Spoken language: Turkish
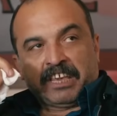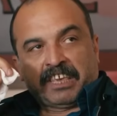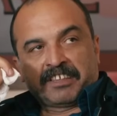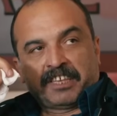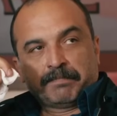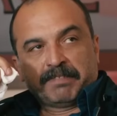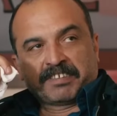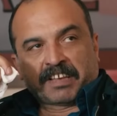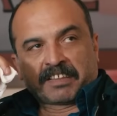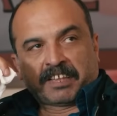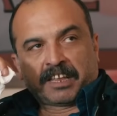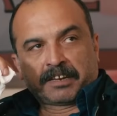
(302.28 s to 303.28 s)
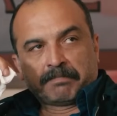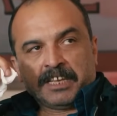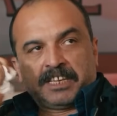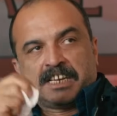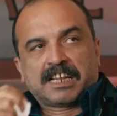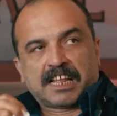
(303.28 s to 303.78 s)
Ceketimi satarım
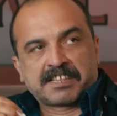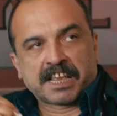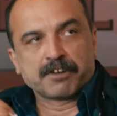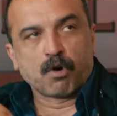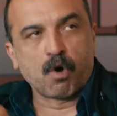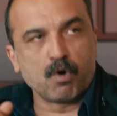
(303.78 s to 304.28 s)
yine de seni